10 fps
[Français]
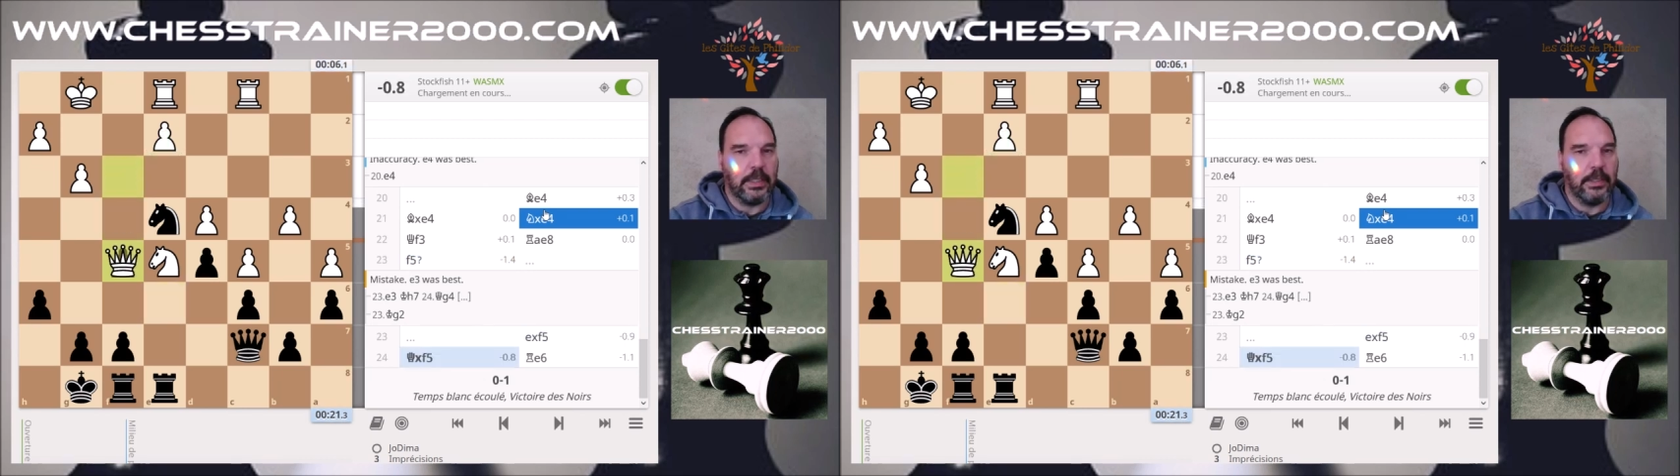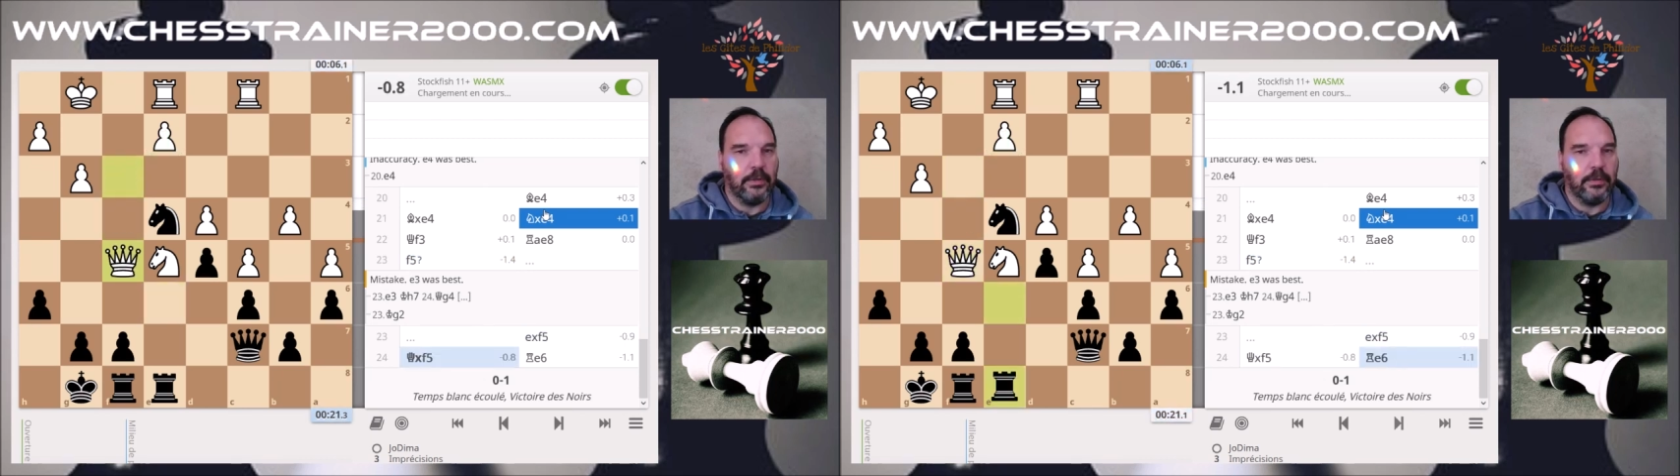
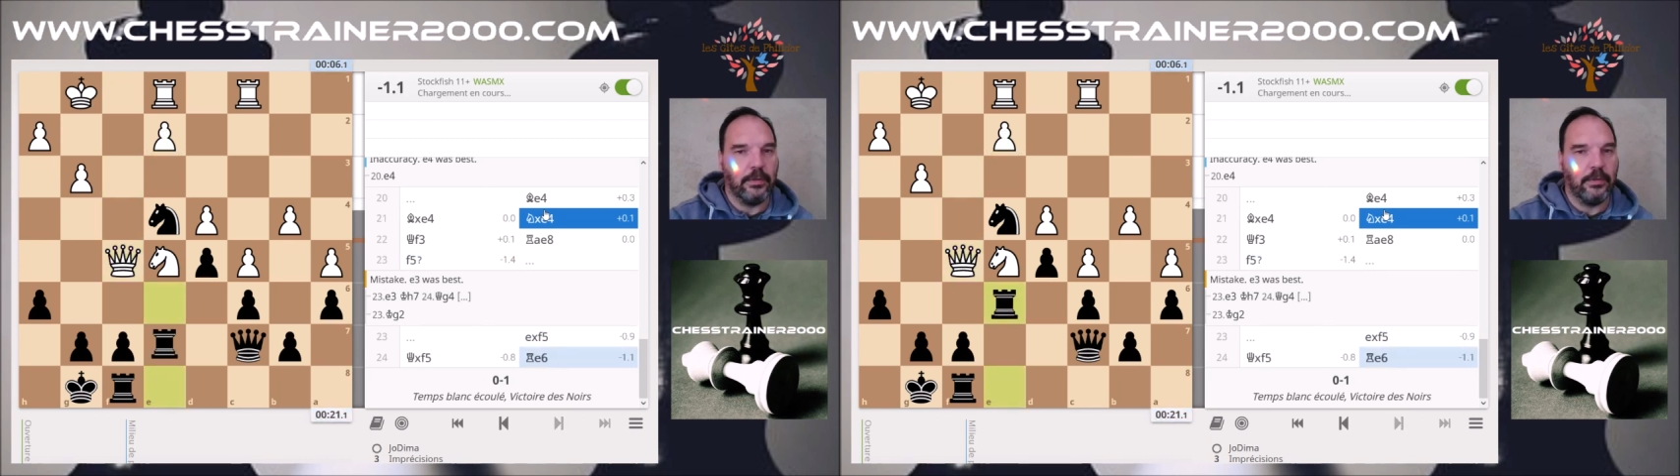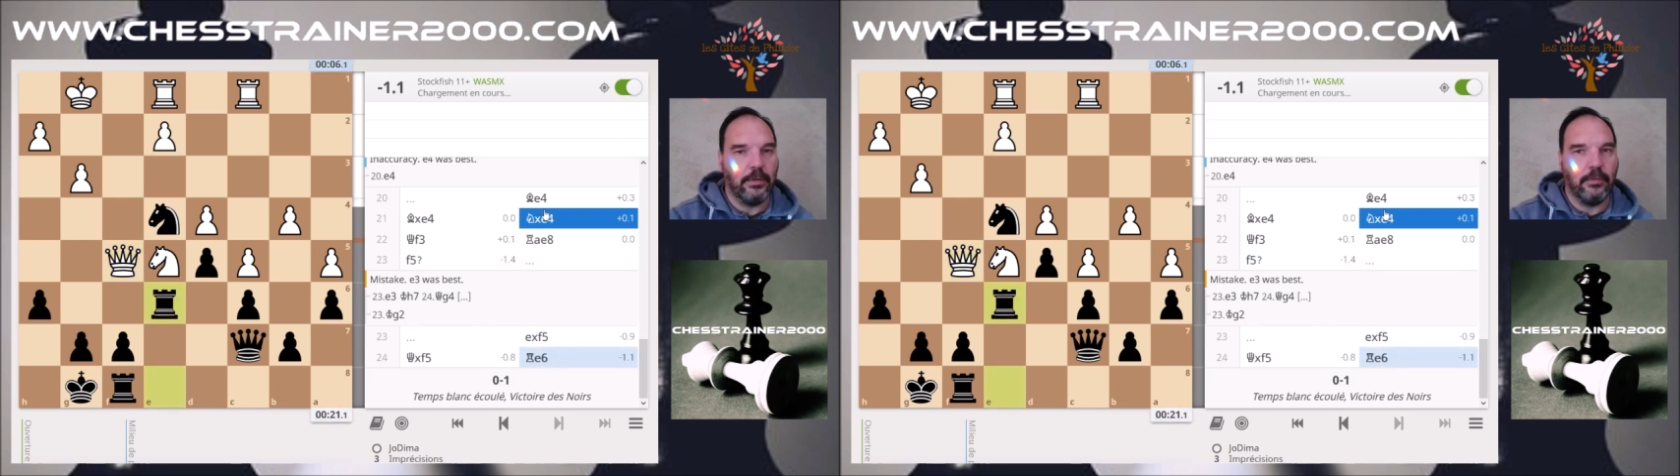Euh,
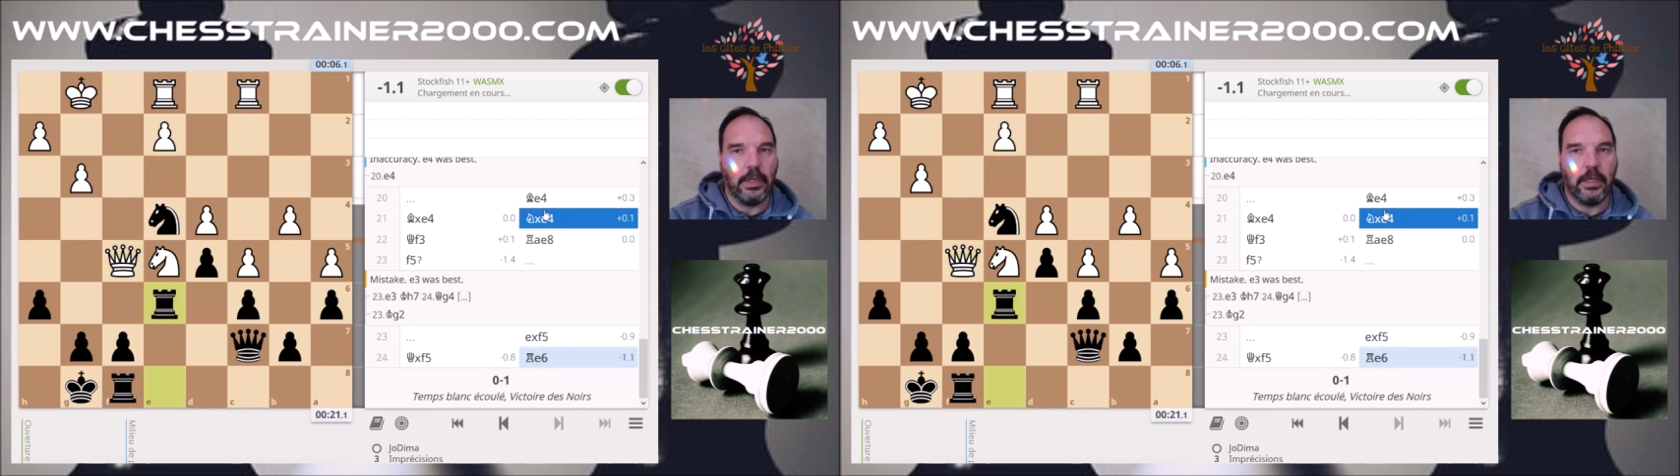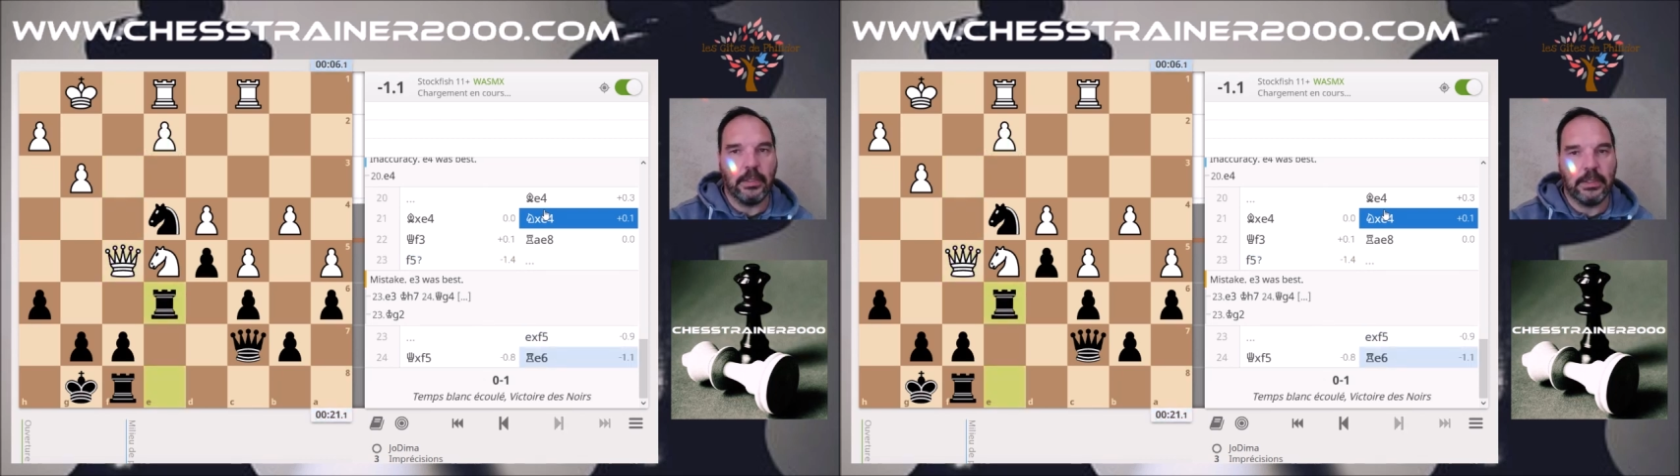voilà,